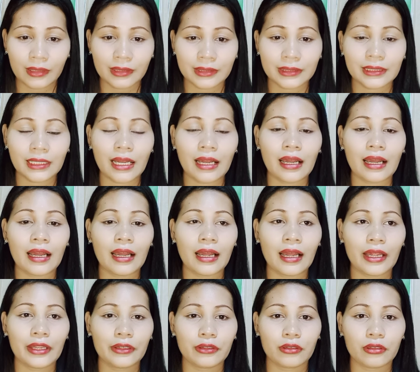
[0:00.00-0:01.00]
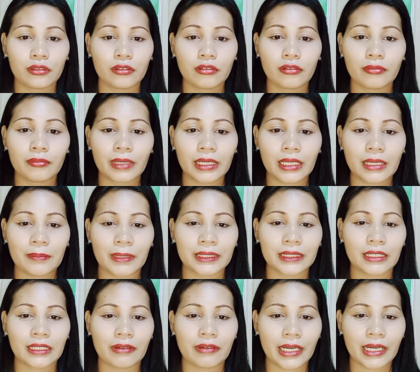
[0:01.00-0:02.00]
sa ano, kung
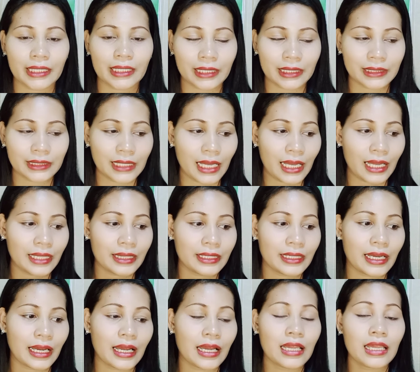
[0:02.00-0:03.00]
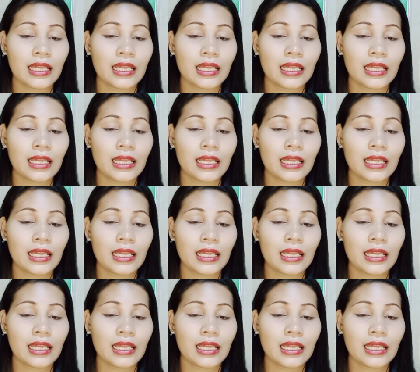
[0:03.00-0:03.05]
makipagtawagan ka sa kanya,